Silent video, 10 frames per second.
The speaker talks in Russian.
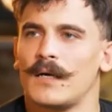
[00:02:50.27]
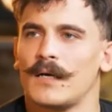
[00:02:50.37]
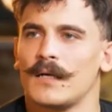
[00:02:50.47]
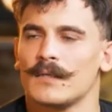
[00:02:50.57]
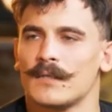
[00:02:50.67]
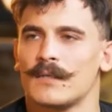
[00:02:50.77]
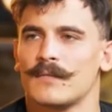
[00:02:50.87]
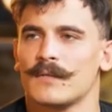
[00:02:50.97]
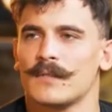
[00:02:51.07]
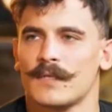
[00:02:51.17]
А,
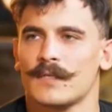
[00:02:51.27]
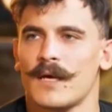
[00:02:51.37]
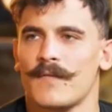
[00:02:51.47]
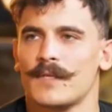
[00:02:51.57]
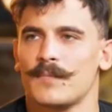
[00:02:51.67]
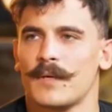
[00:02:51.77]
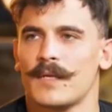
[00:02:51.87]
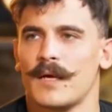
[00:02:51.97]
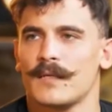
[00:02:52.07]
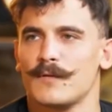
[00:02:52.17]
за- заставить
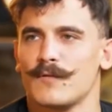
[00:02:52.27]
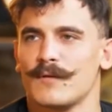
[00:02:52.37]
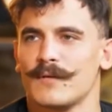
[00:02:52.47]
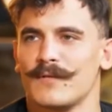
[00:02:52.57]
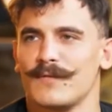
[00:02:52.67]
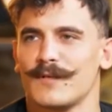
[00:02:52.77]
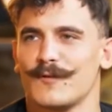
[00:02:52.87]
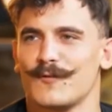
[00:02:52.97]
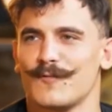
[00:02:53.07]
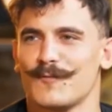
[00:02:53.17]
поднять его и
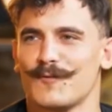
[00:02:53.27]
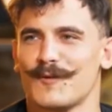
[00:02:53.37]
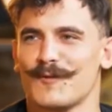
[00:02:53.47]
выкинуть в мусорку. Вот